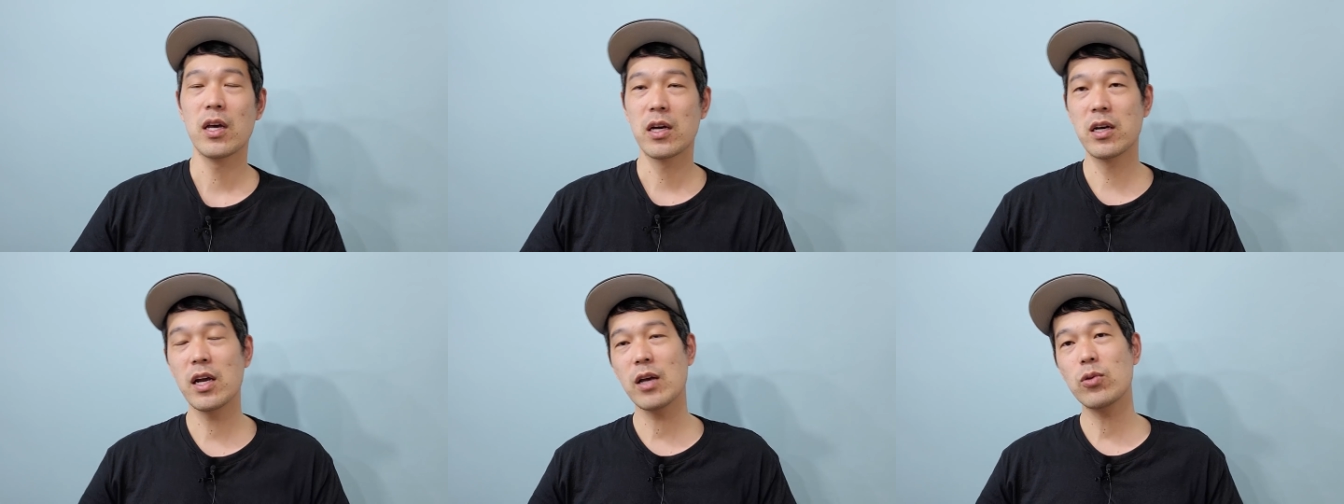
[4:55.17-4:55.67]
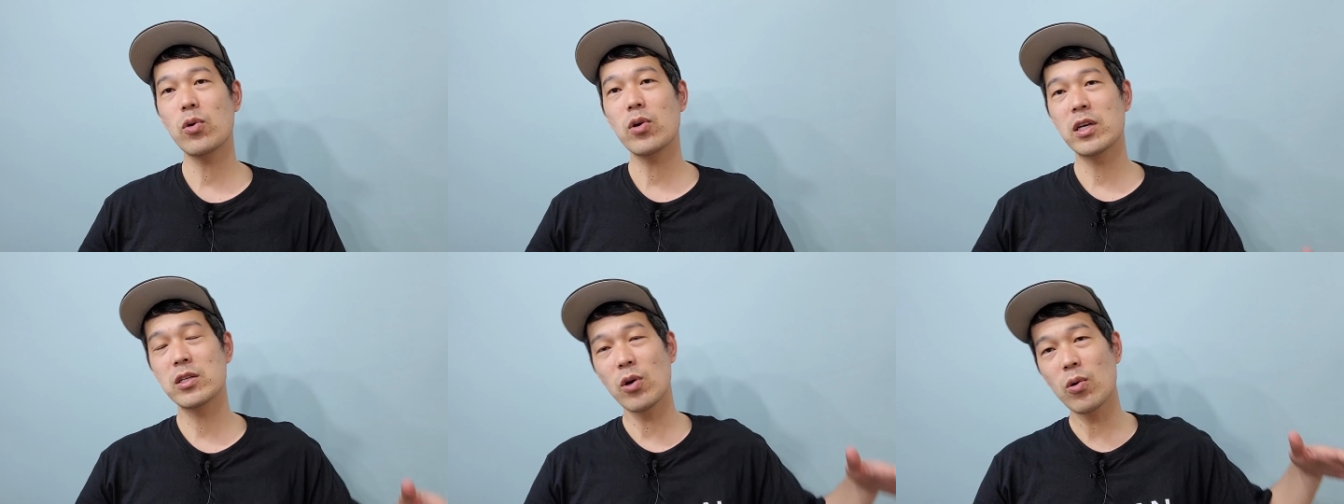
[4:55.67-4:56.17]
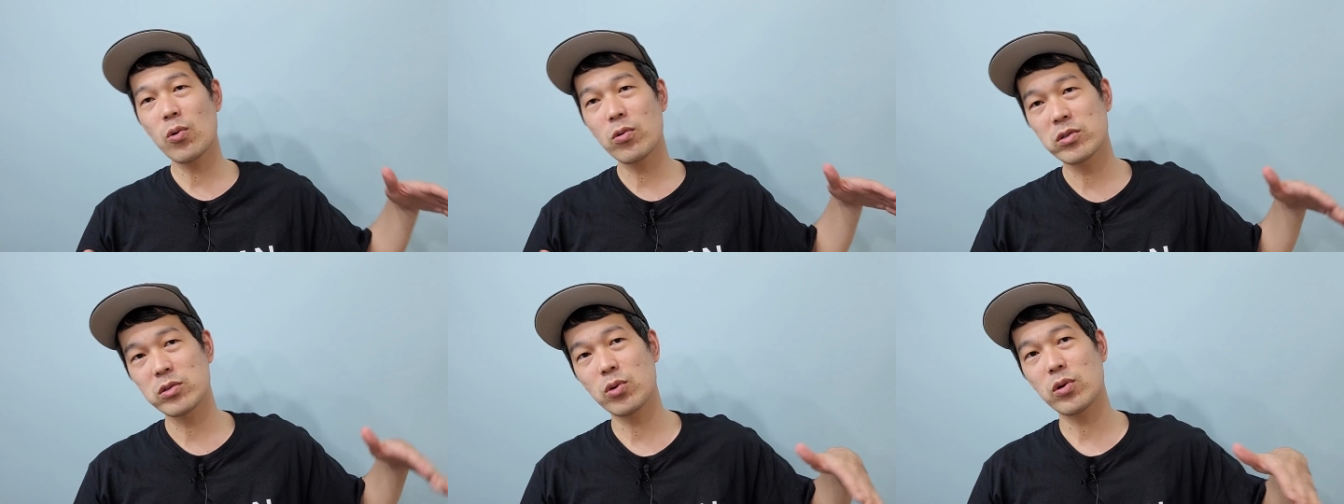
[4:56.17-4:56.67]
그래도 이
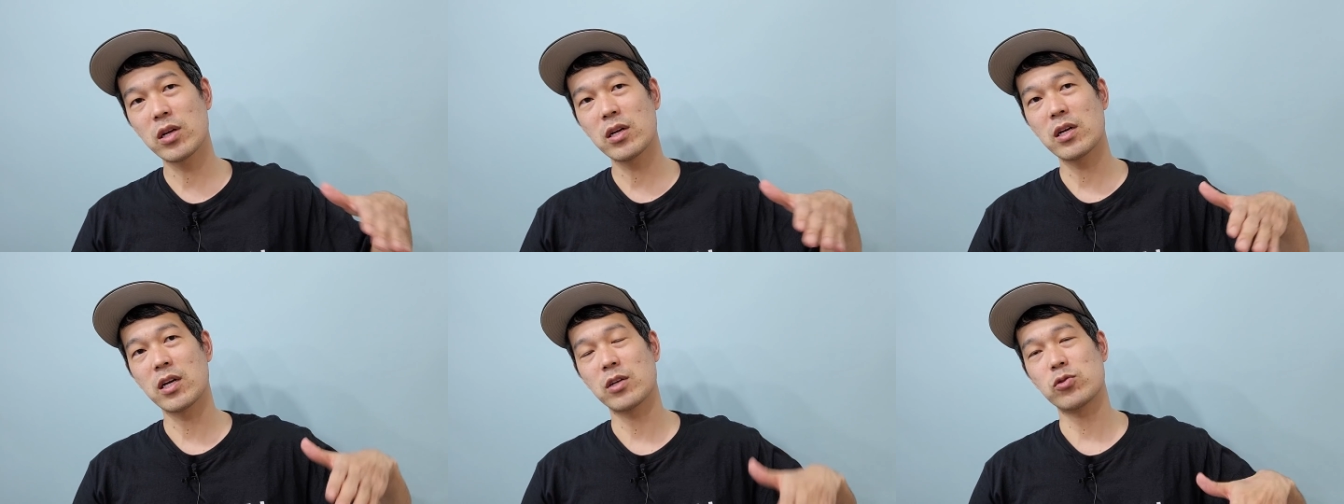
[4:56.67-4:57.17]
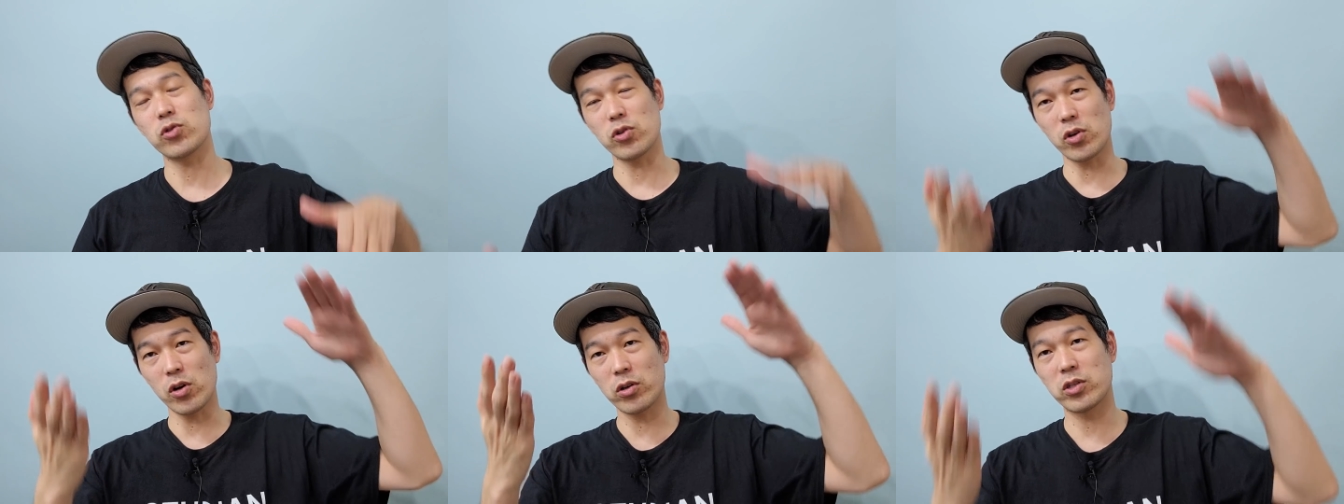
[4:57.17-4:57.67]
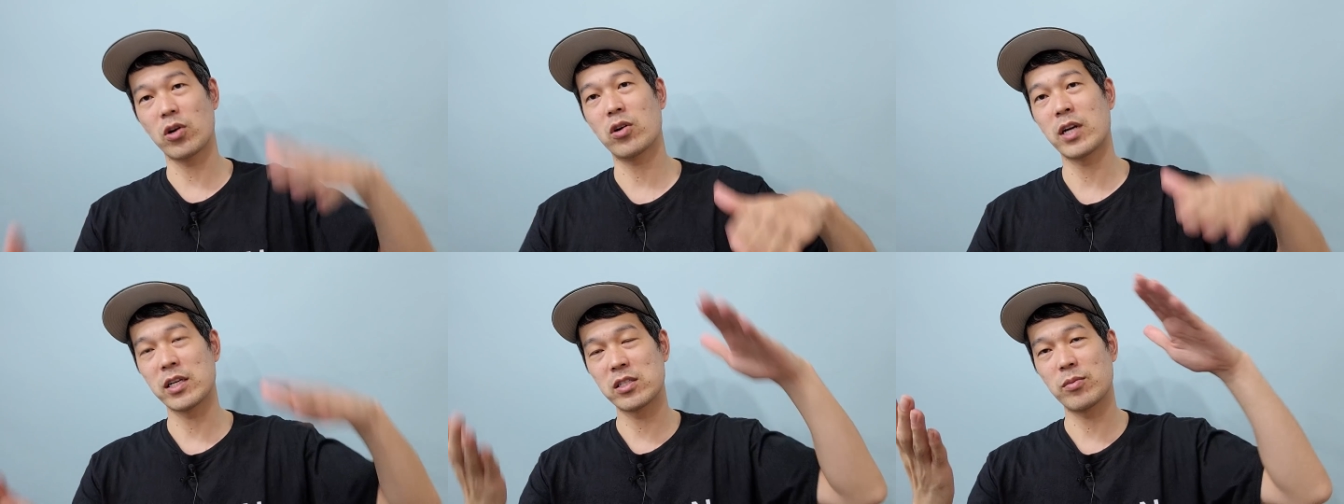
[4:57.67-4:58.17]
성공 스토리를 이렇게 쭉
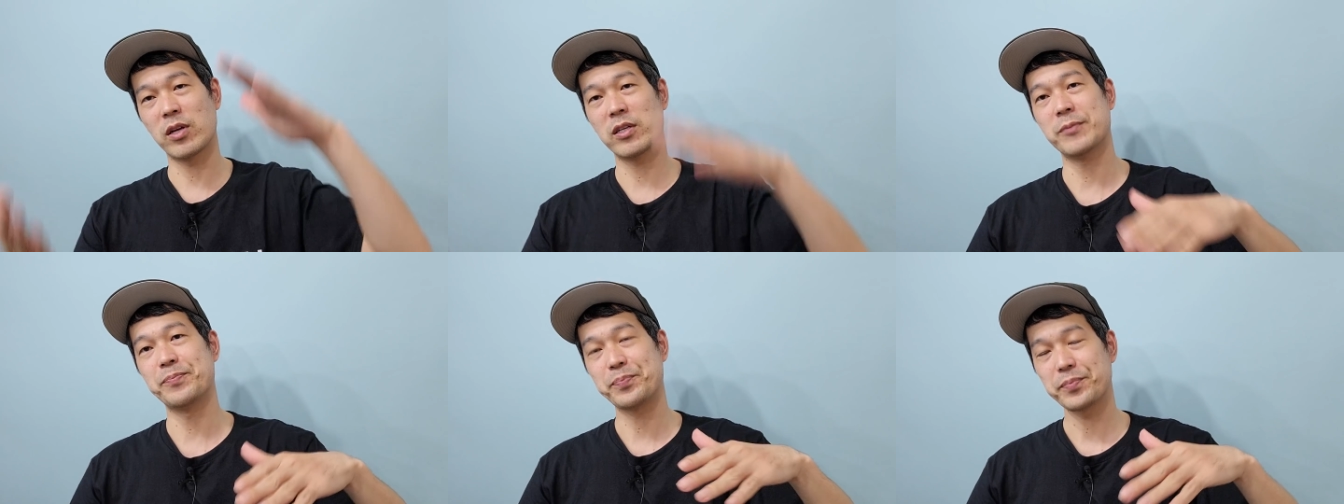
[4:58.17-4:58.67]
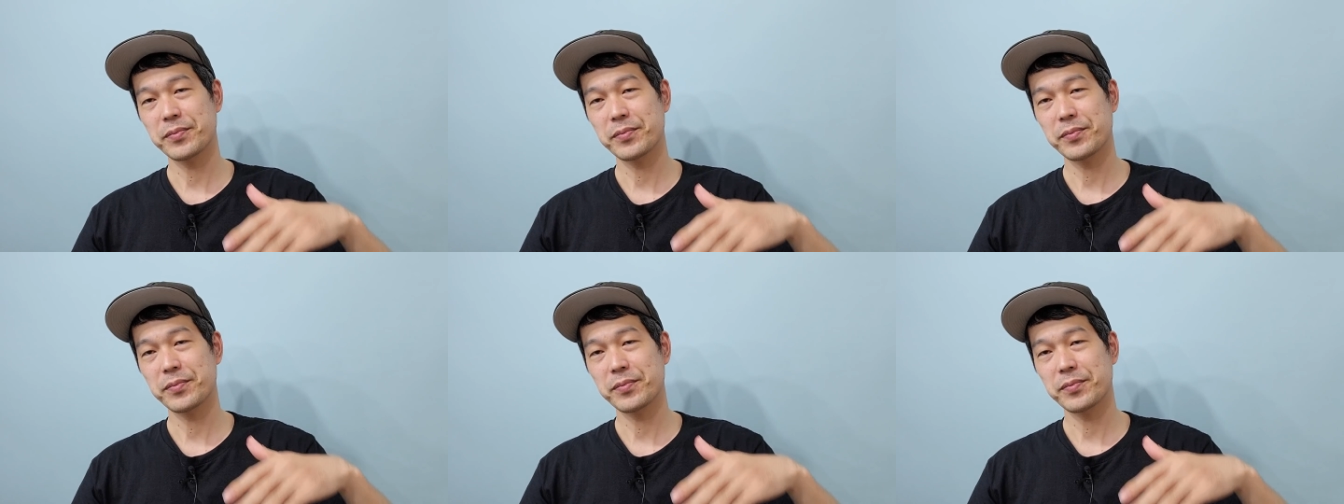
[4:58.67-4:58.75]
적어놨으면은